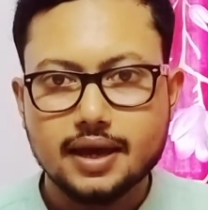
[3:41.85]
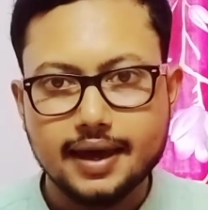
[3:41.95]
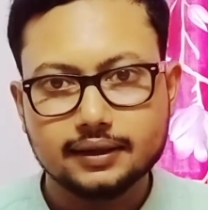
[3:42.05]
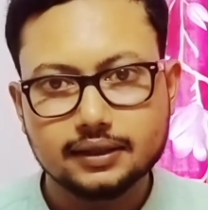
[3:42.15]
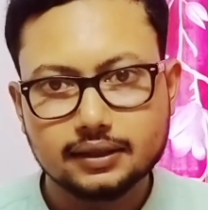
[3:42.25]

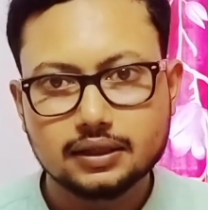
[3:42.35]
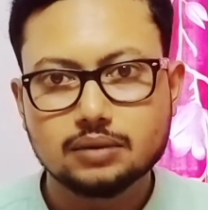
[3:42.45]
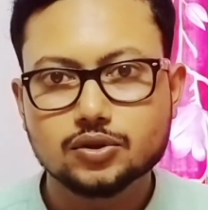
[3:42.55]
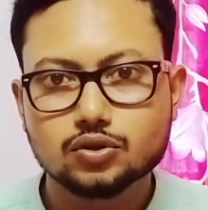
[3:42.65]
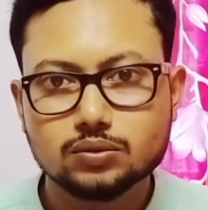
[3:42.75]
এক থেকে দেড়
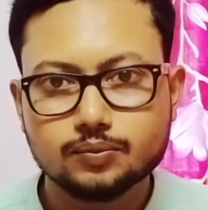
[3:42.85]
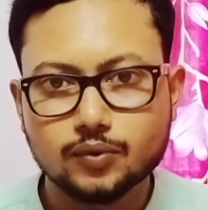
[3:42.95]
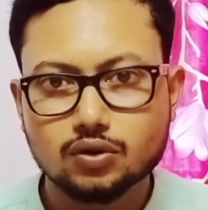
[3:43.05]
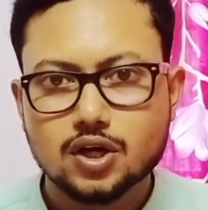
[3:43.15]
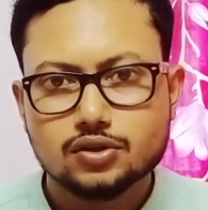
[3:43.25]
বছর তুমি
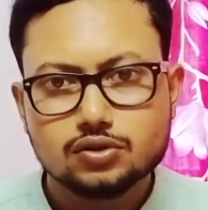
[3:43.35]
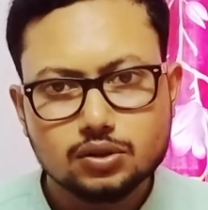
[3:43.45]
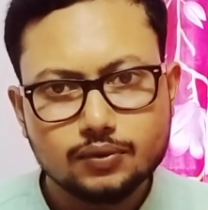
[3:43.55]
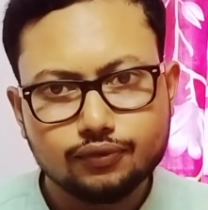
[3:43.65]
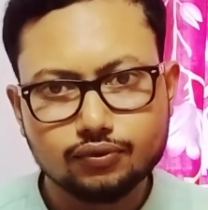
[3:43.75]
পড়ো যদি
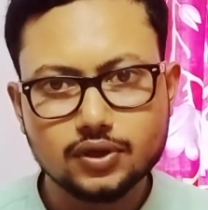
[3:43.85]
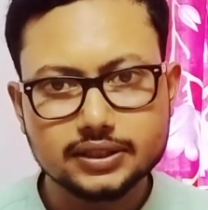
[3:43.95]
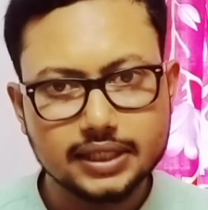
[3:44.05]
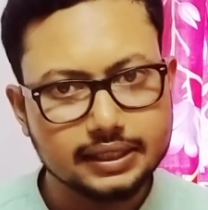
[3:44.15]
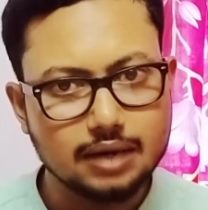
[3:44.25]
তুমি ফুড
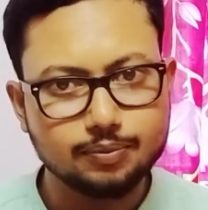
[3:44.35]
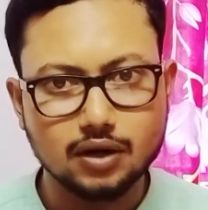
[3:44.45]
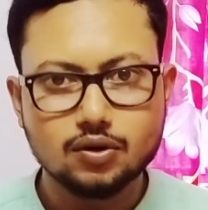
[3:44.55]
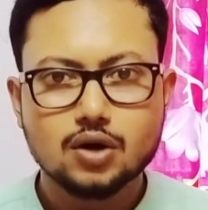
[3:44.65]
এসেই না পাও